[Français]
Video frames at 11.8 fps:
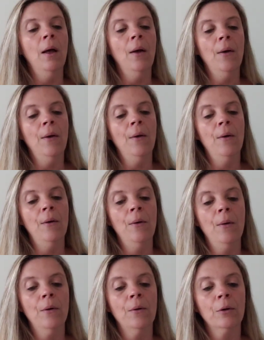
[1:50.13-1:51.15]
euh,
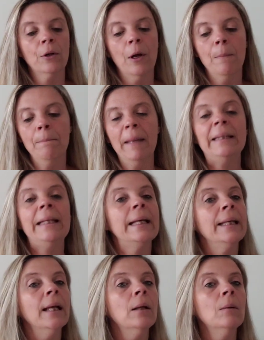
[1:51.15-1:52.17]
comme
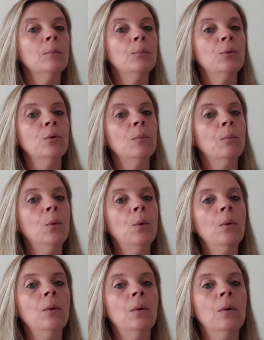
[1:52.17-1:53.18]
matériel pour, mon,